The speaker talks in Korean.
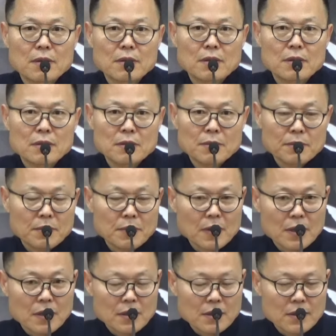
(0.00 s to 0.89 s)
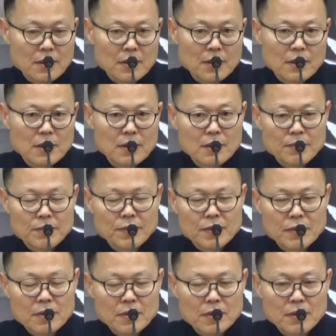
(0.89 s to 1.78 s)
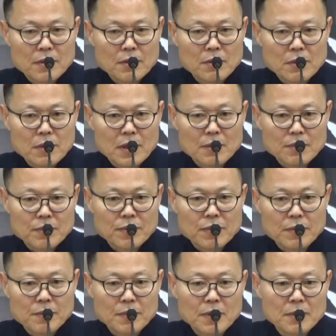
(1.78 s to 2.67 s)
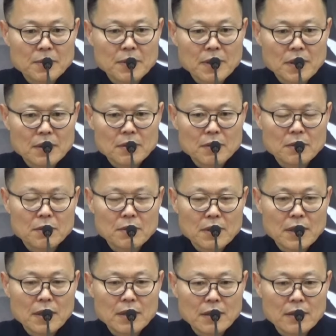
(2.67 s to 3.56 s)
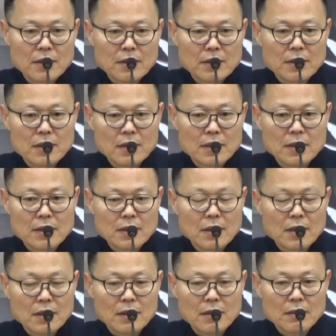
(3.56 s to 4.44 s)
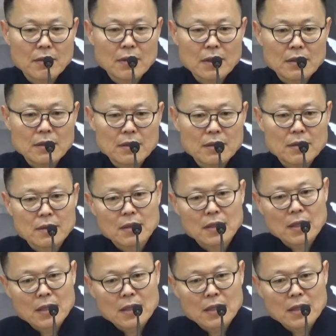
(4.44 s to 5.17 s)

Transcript: 지금까지 이 불교다 불법이다 또는 깨닫는 길이다라고 하는 거를